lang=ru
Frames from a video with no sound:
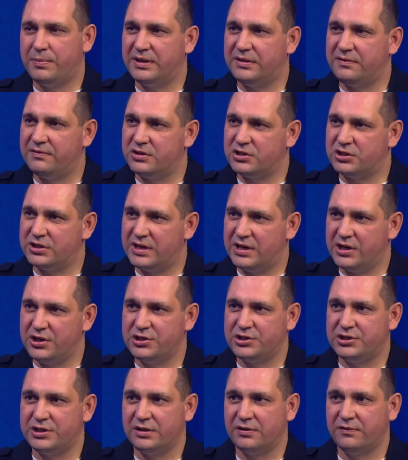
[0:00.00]

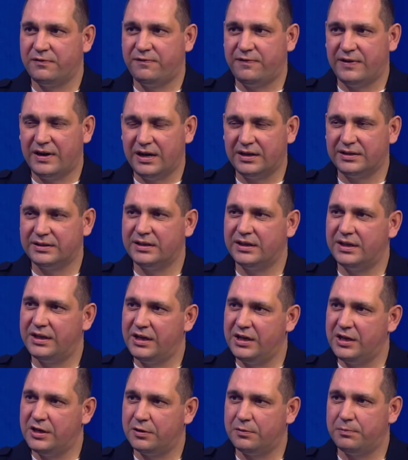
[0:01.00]
подтверждающий факт
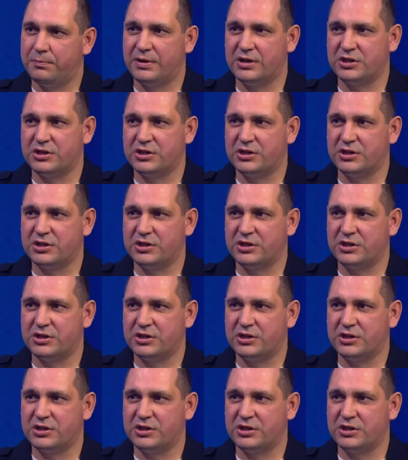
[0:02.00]
их